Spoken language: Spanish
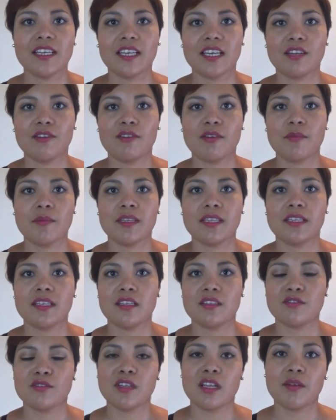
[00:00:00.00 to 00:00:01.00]
y que nuevamente
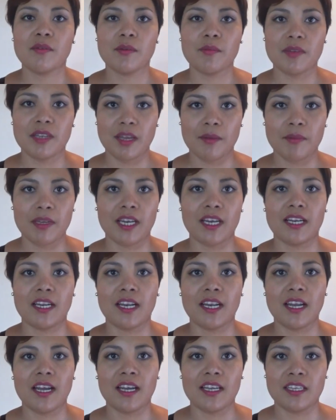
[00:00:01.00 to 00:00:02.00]
les doy la bienvenida a mi
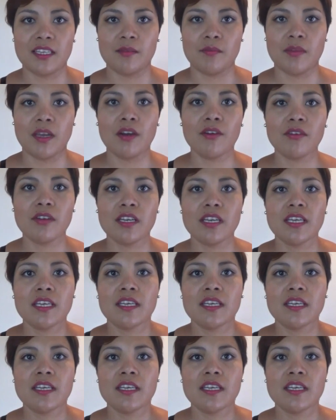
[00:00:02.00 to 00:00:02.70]
canal Angie Miau.